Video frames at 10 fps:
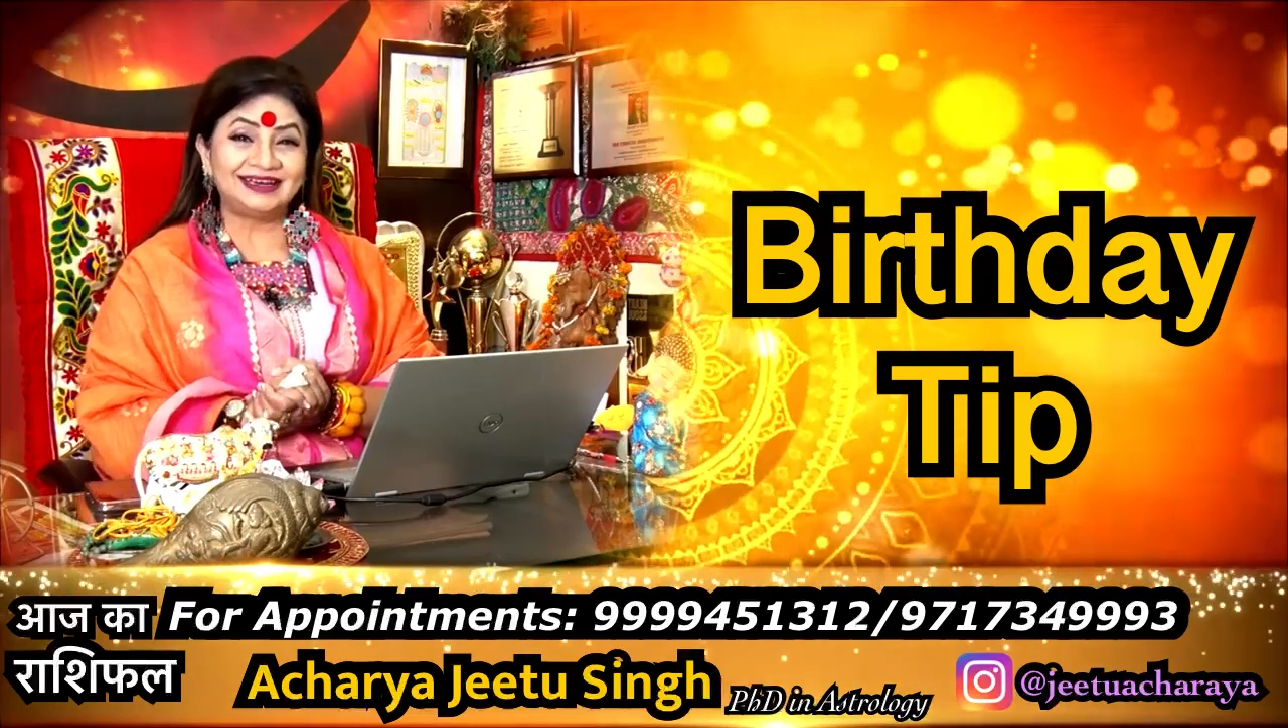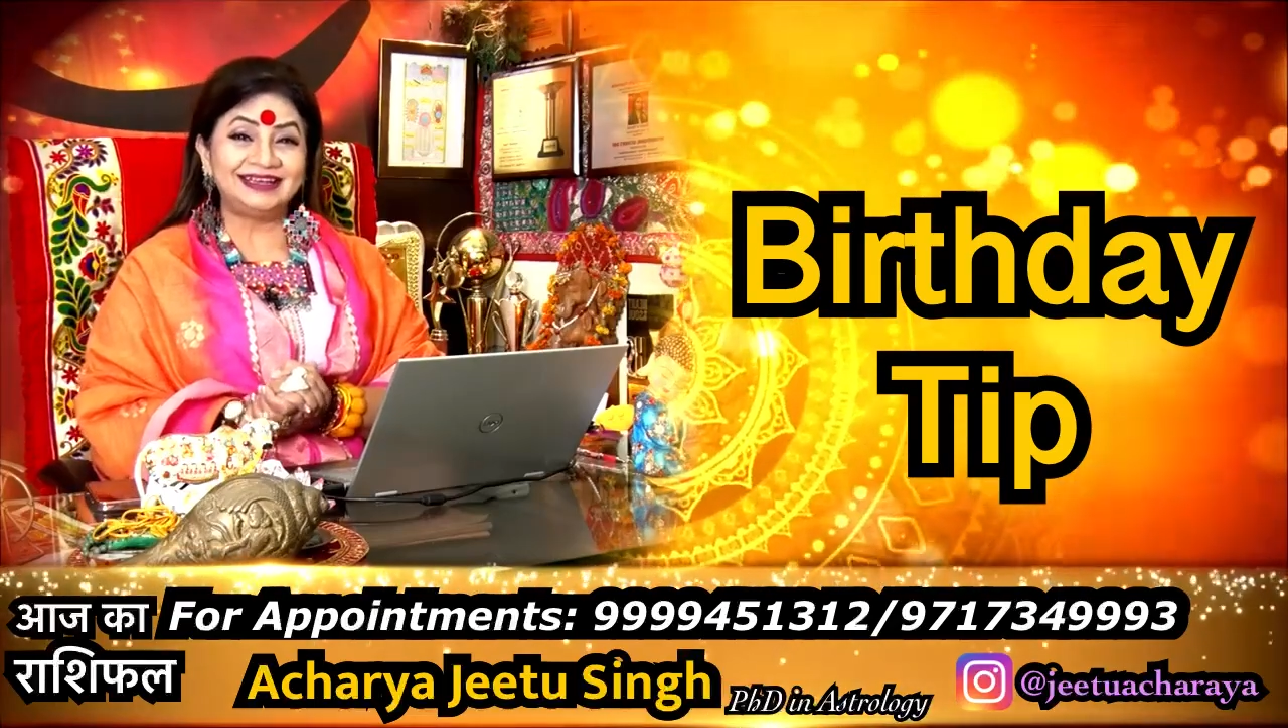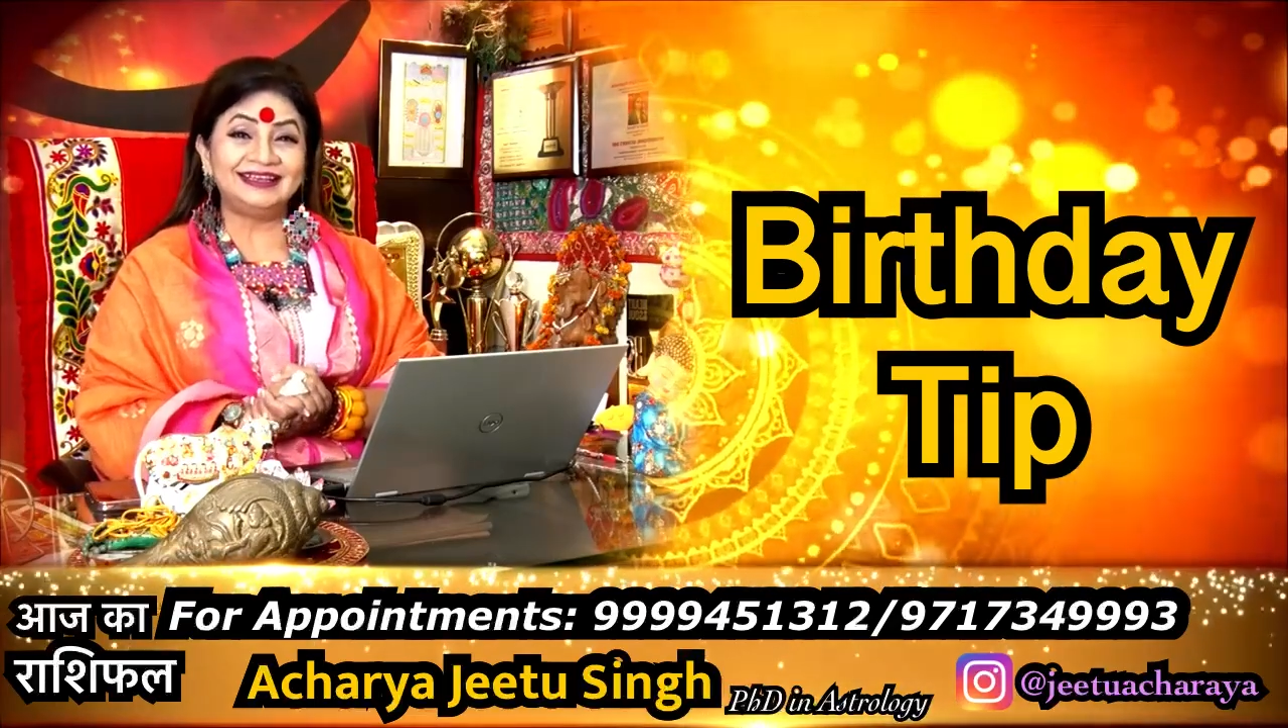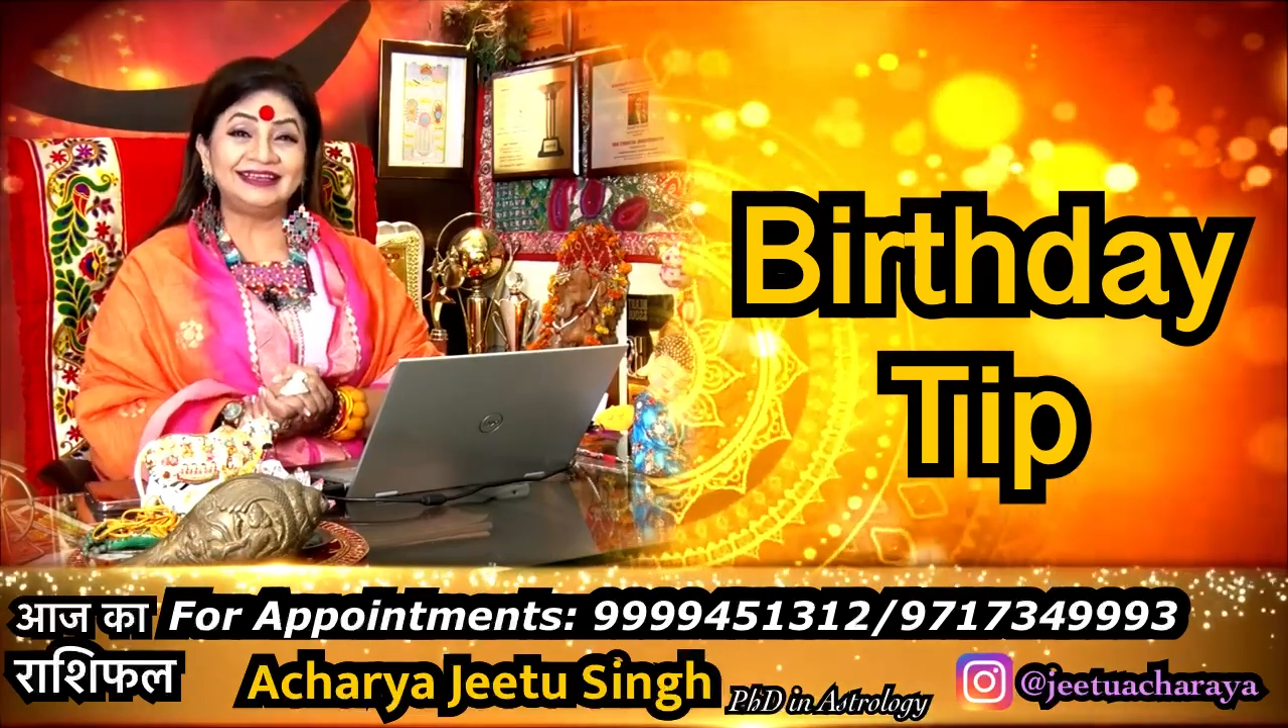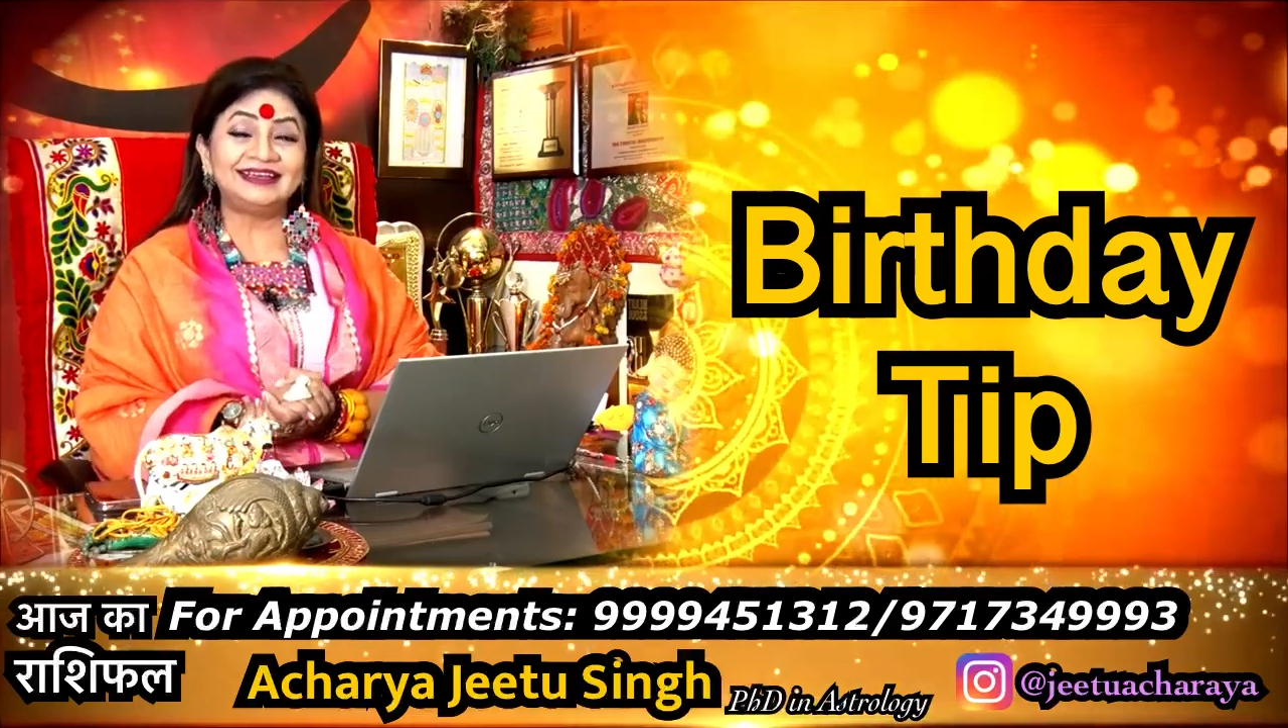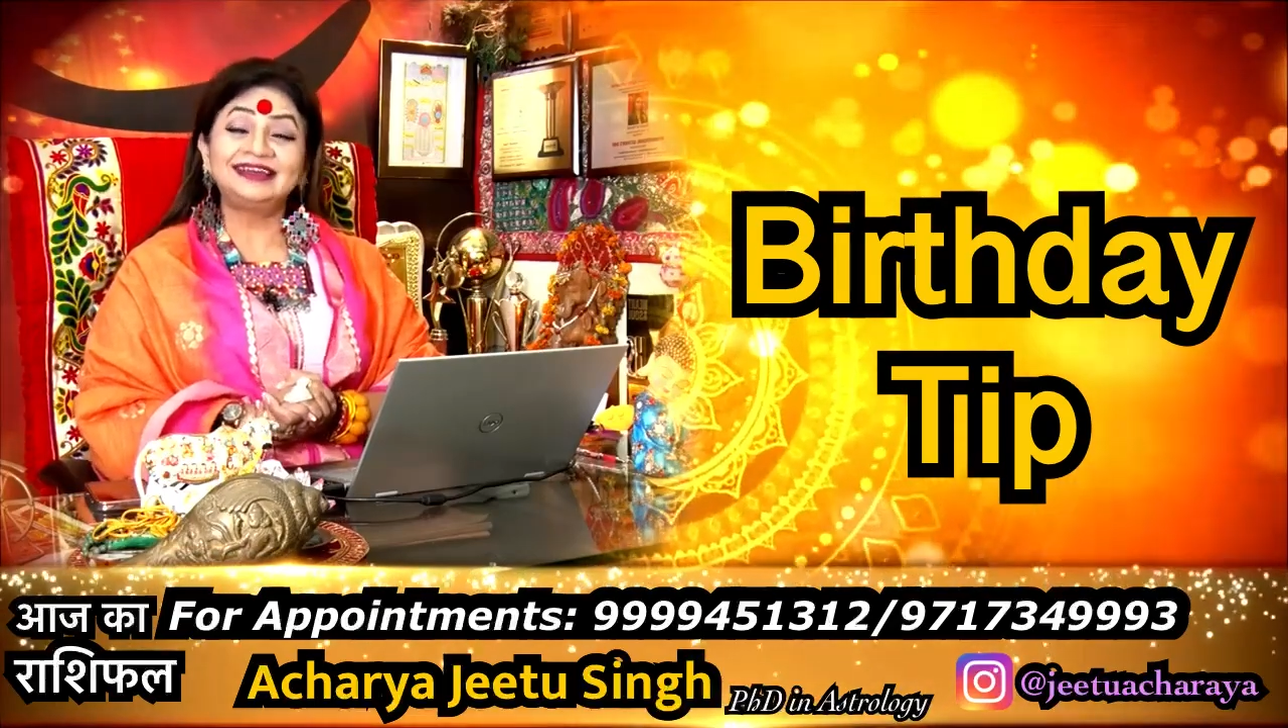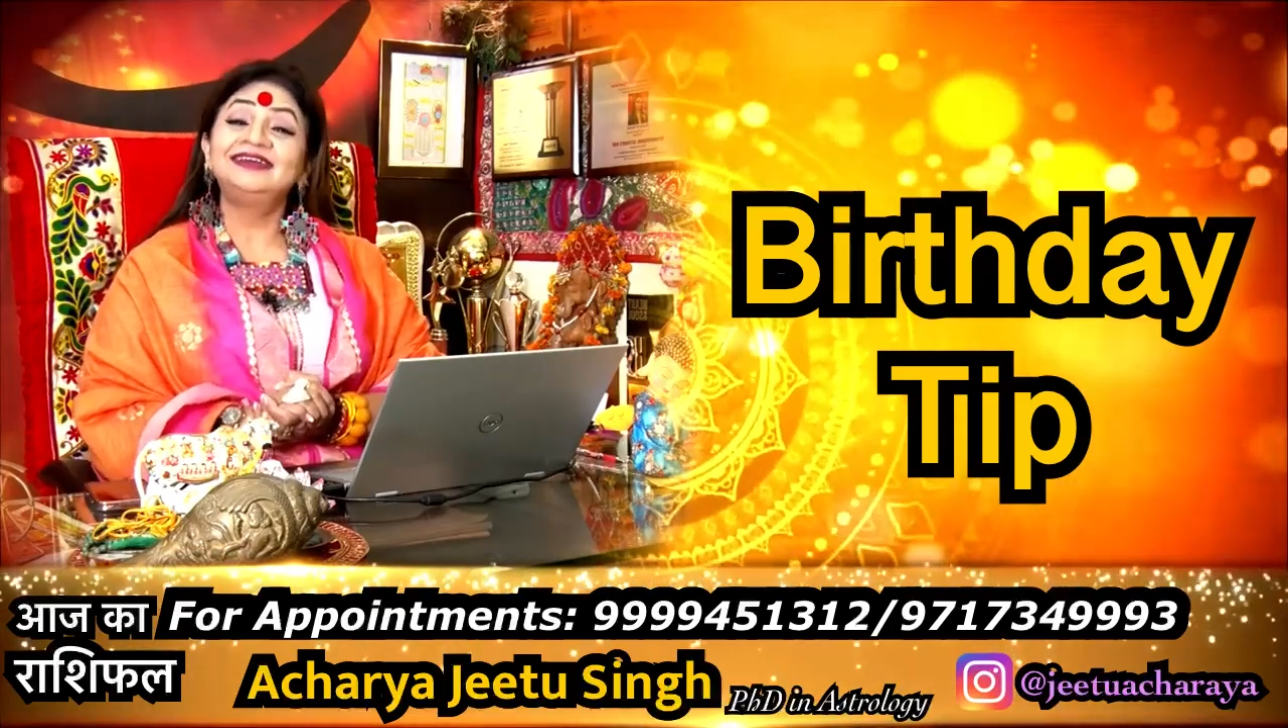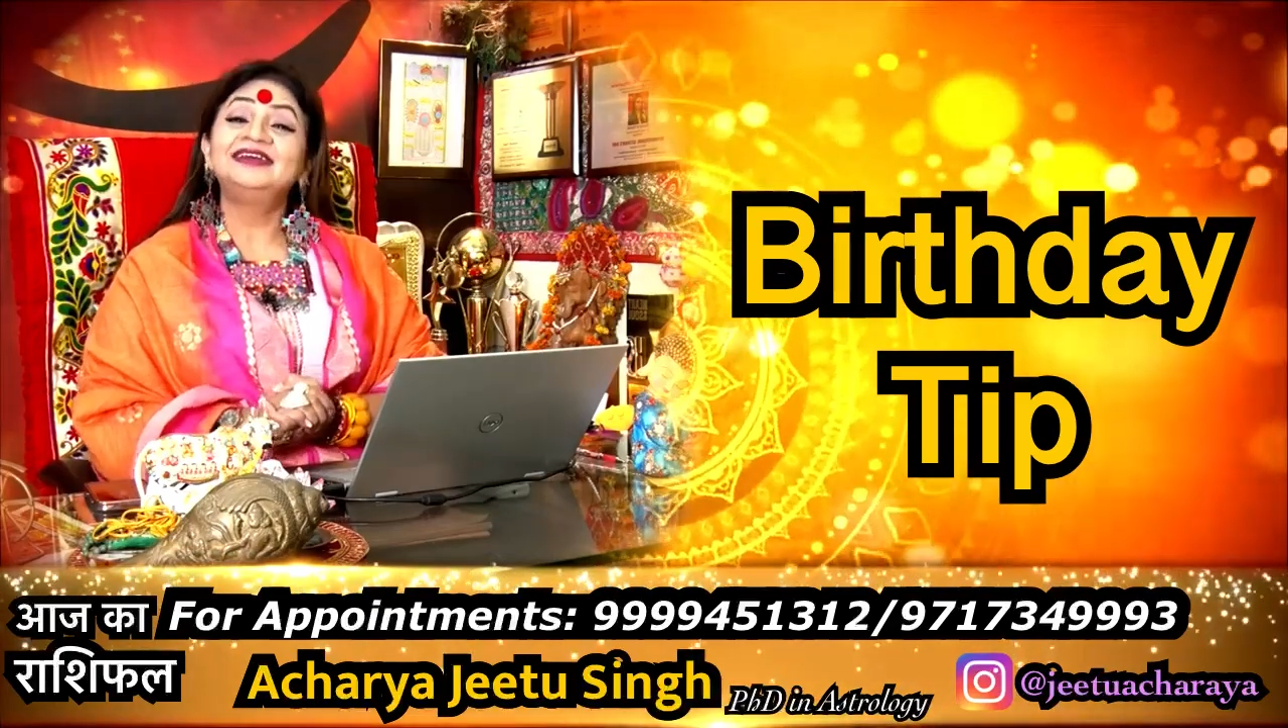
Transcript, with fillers: नहीं है